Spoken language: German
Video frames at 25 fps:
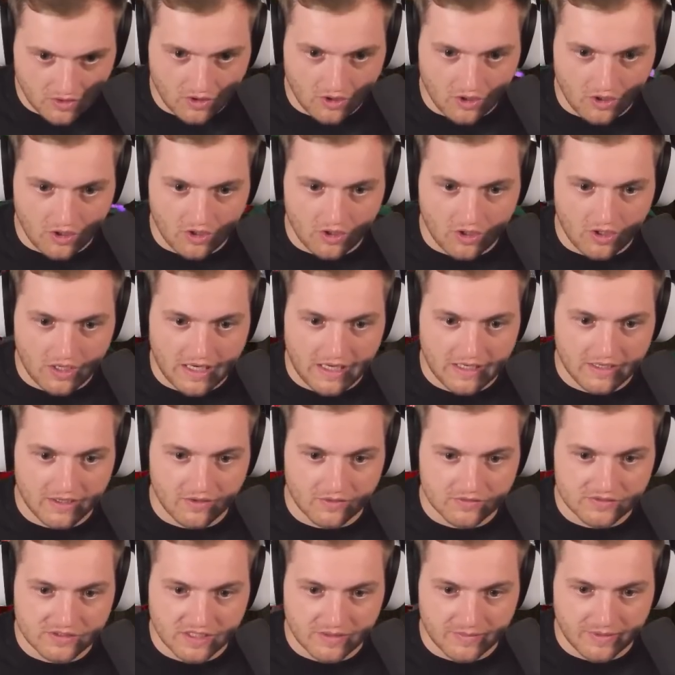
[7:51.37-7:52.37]
Oh,
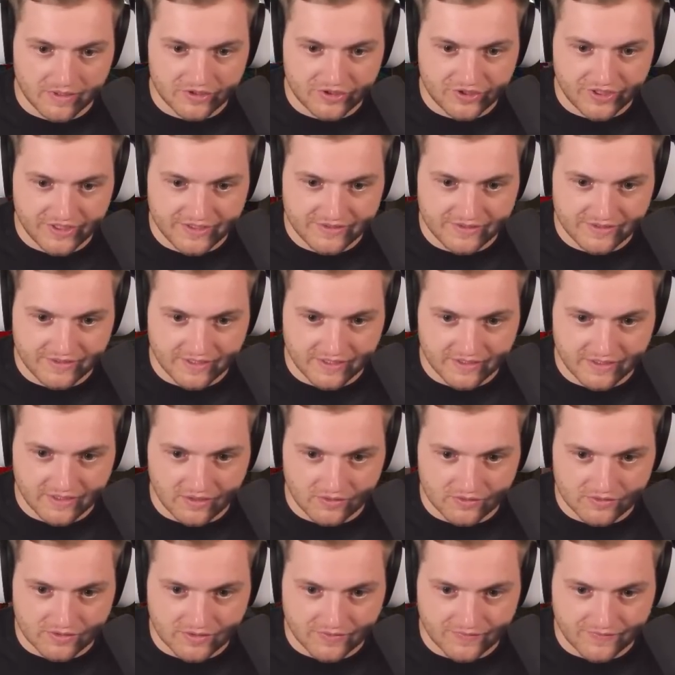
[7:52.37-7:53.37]
alle unsere Maschinen sind hier hinten
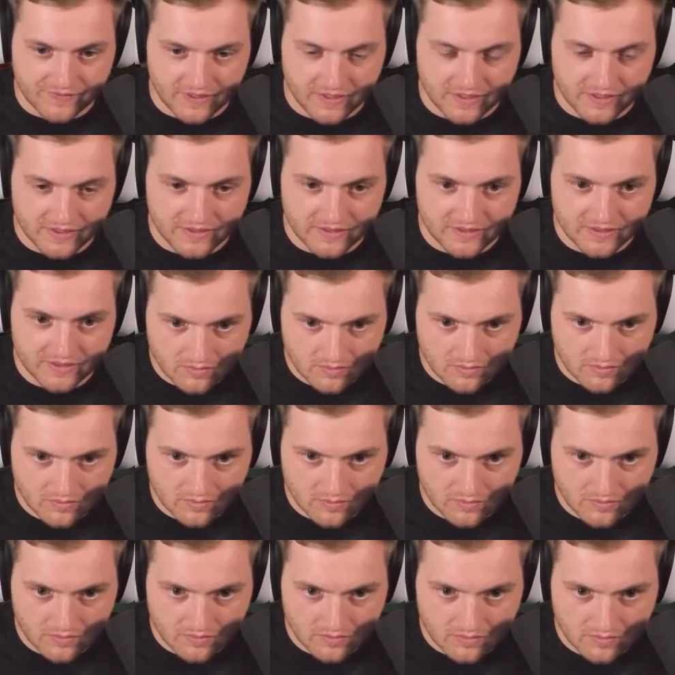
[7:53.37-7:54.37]
ausgefallen. Ich
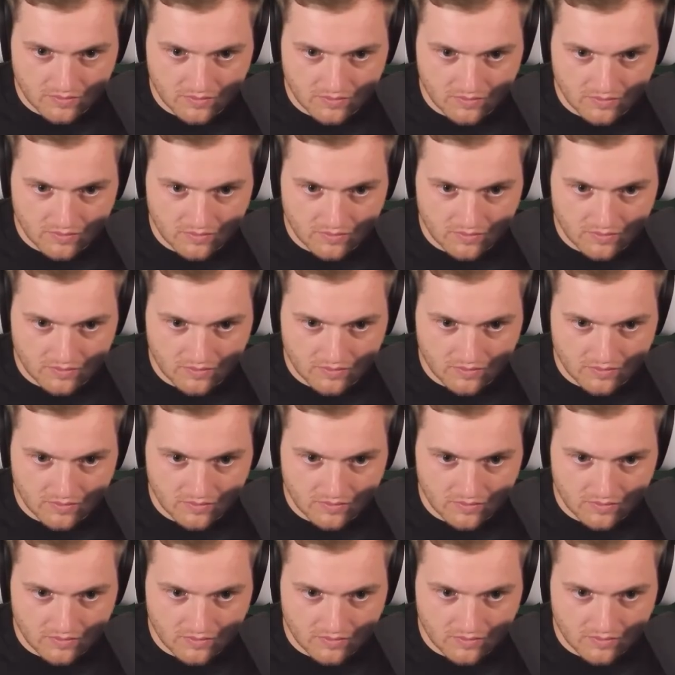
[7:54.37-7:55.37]
platziere es so, dass das hier aber auch
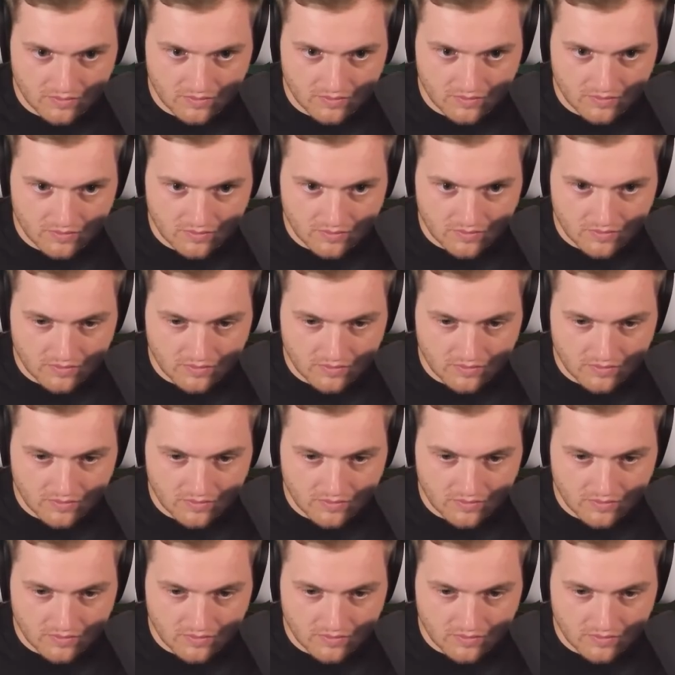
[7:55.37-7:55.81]
schön aussieht.